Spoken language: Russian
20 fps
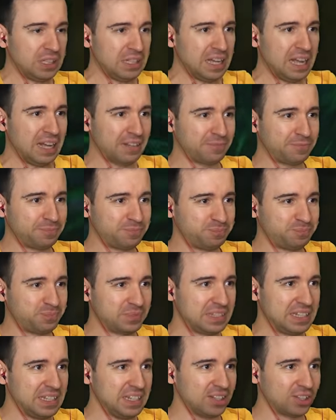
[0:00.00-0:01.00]
Да!
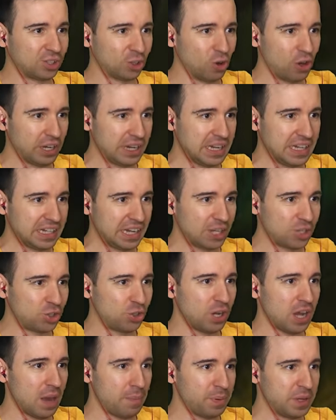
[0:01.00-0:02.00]
не трогай, не
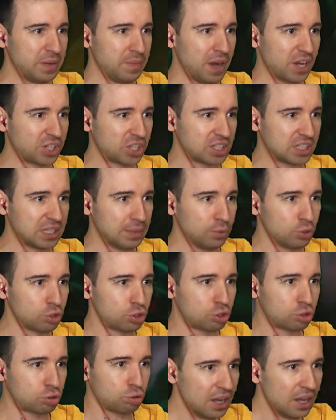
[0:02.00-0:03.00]
хочу, я обнимашек с тобой,
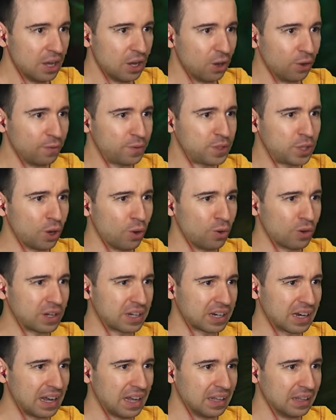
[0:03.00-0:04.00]
стой, он все
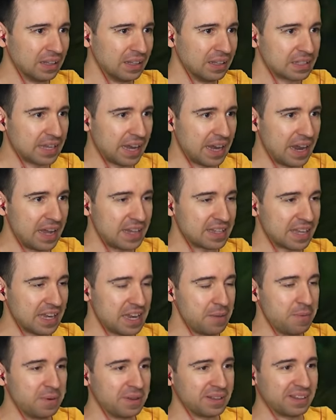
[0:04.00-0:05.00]
украл. Скорей, за ним.